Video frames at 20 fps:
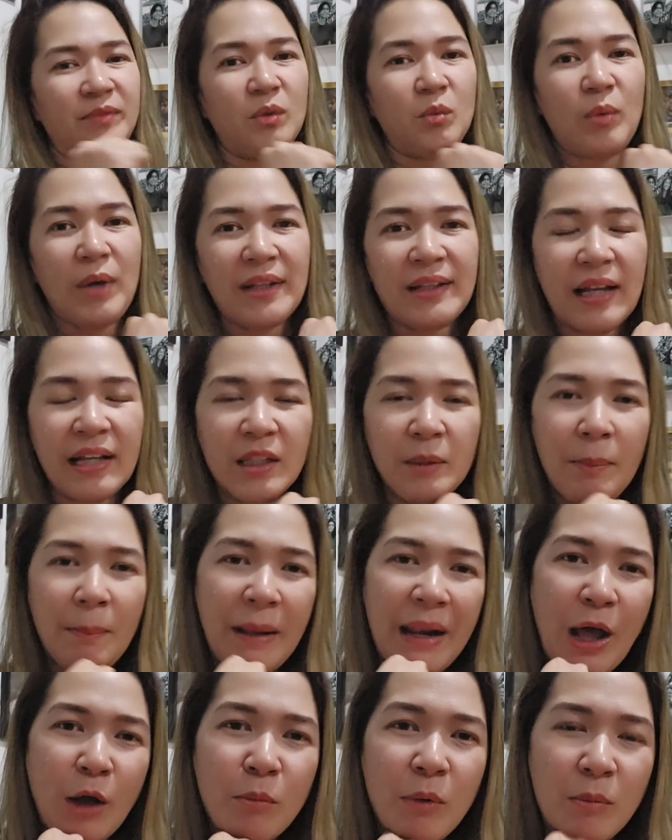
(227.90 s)
Wait lang, ah, hindi
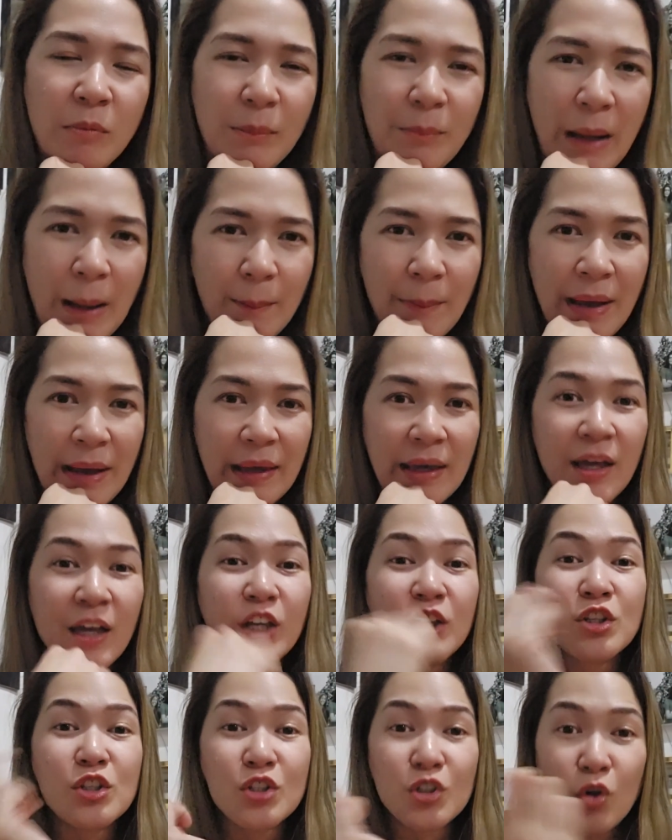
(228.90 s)
pa ako magpapapay.
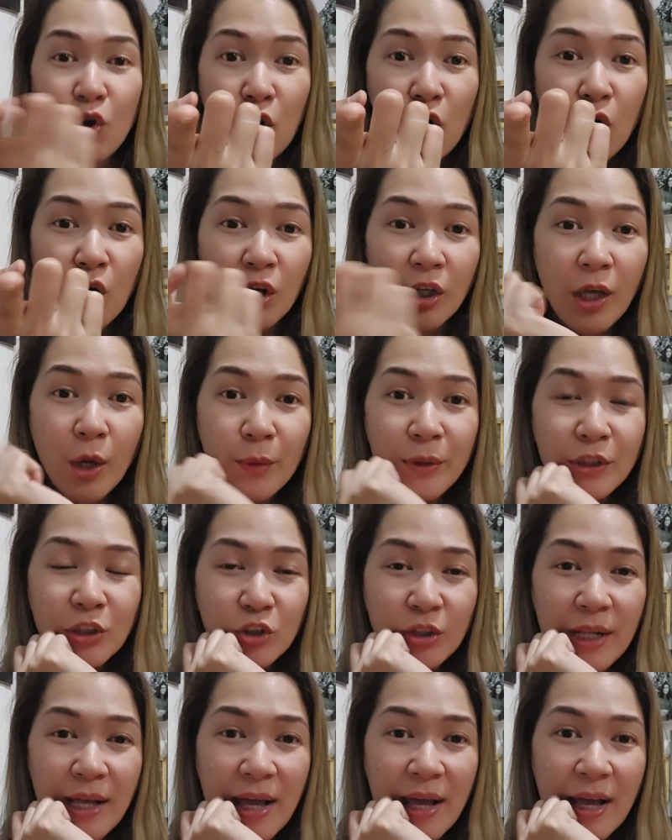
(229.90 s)
So, gawin nyo
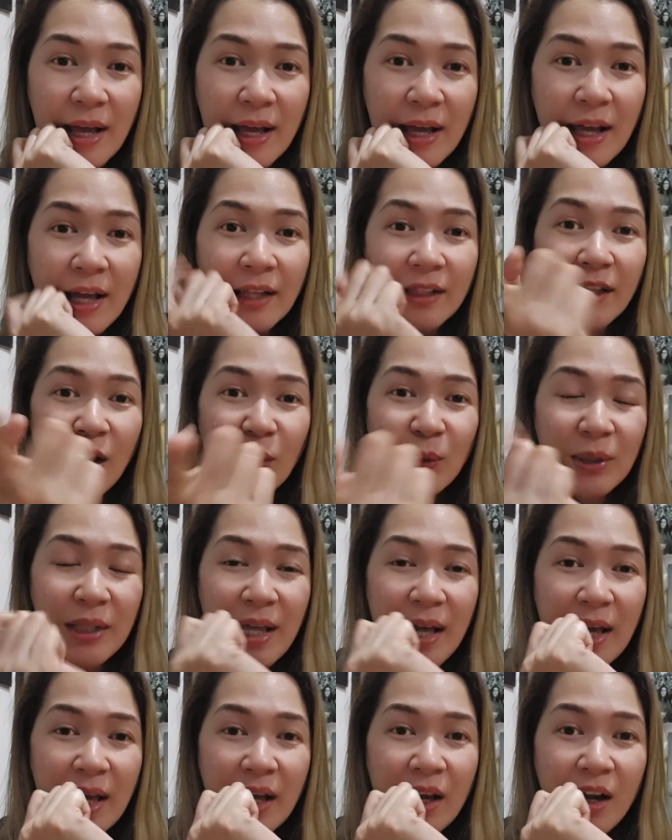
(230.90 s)
na. Now
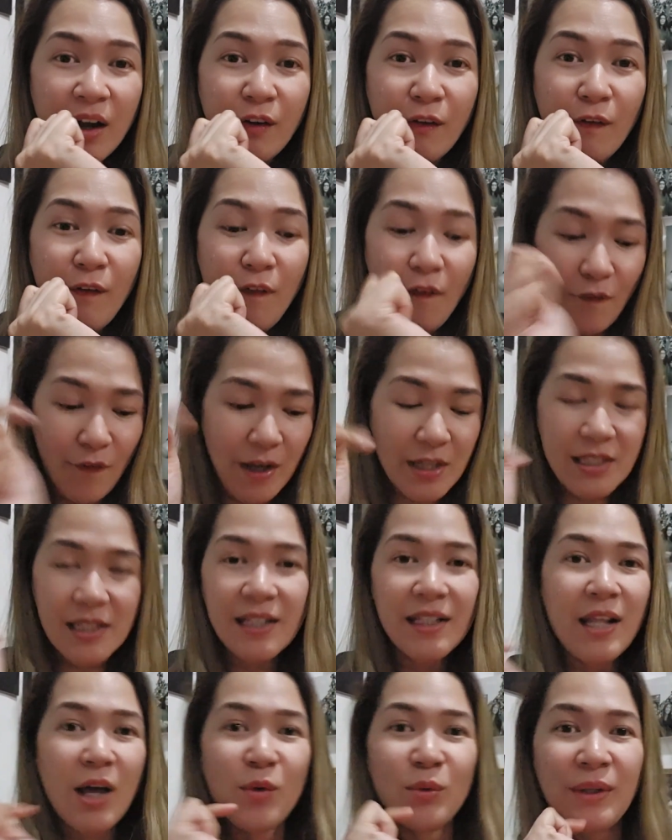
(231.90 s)
na. Oo, as
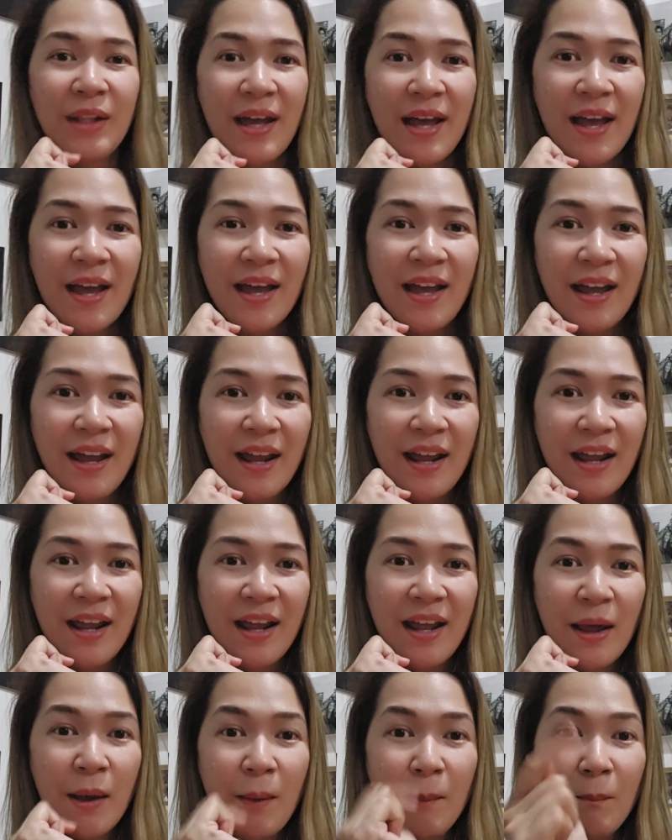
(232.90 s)
in now na.
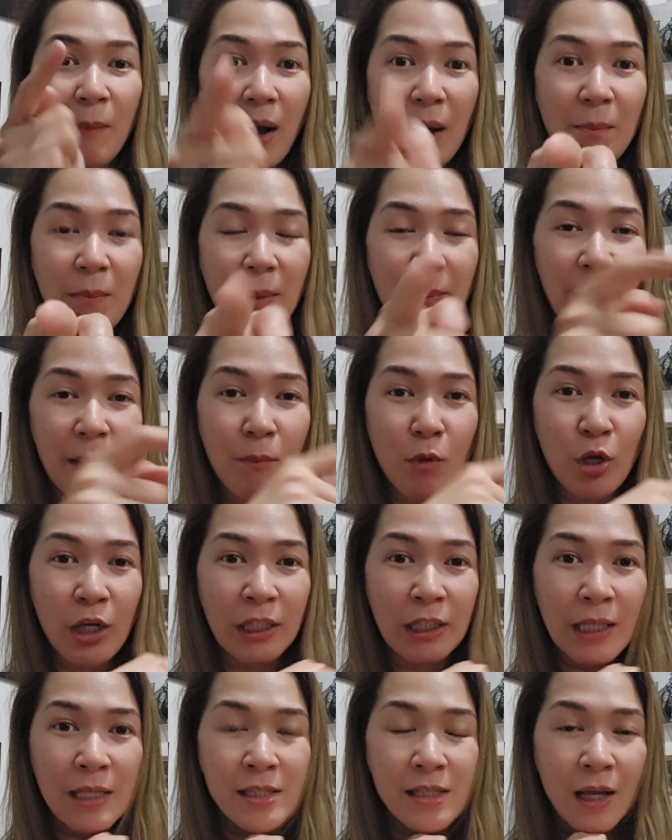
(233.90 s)
Baka mamay
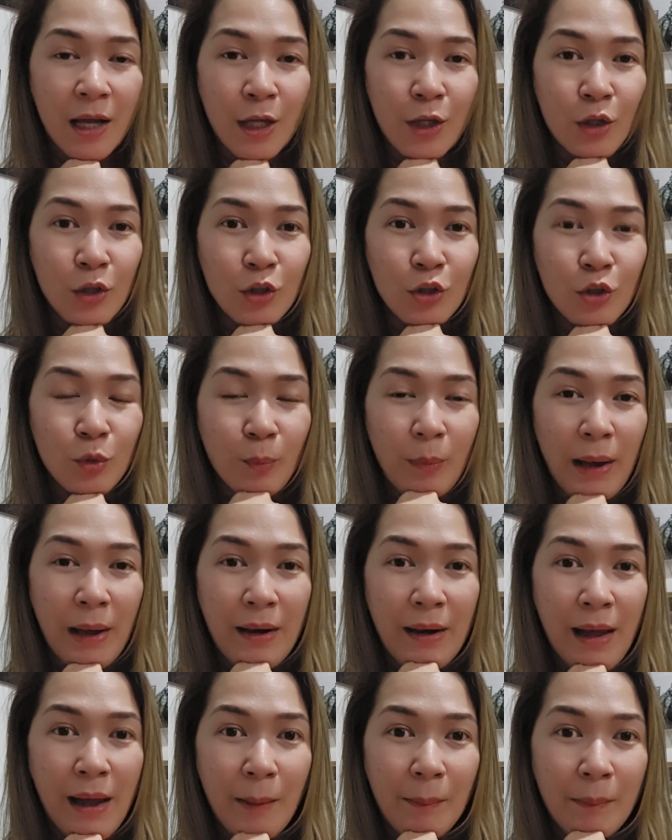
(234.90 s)
monetize na kayo, hindi nyo pa
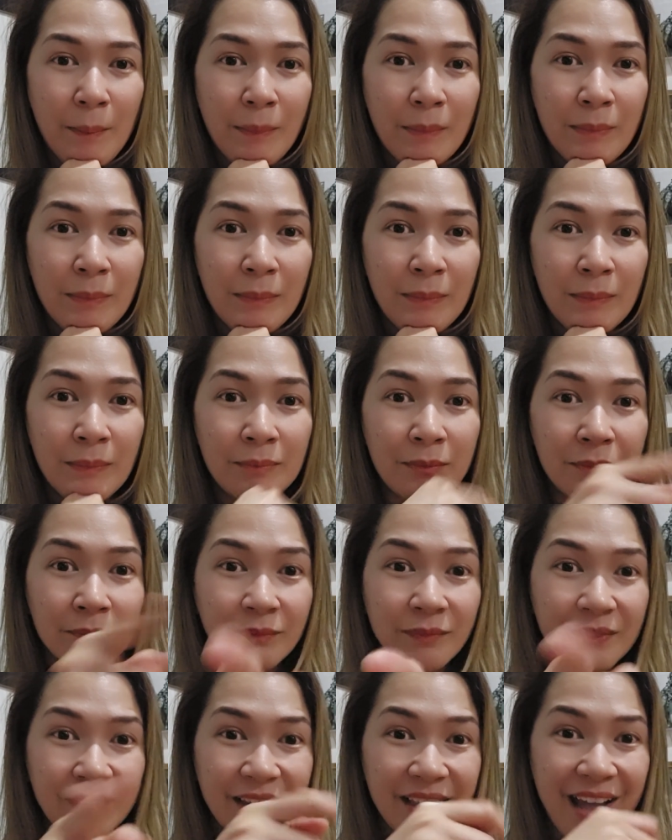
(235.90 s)
alam.
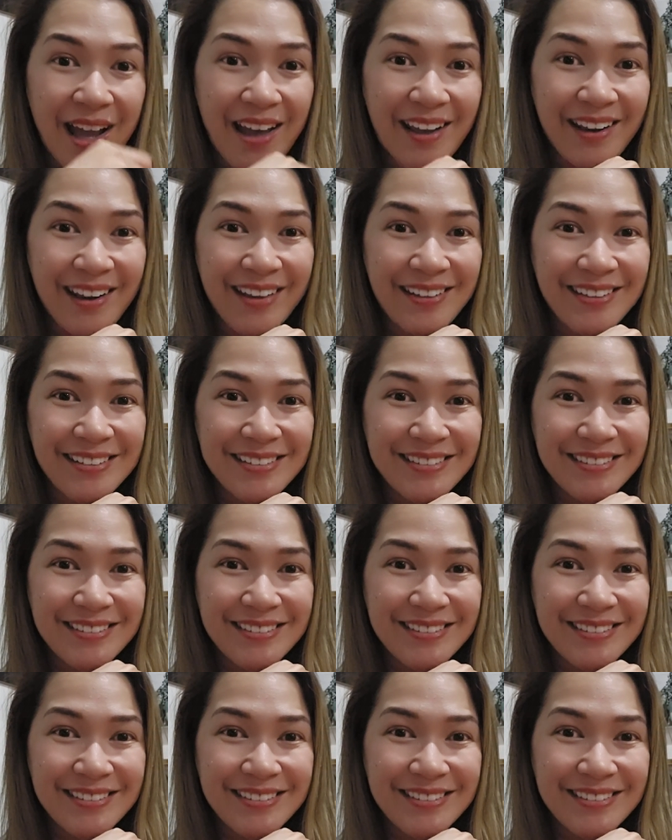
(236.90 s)
Got it?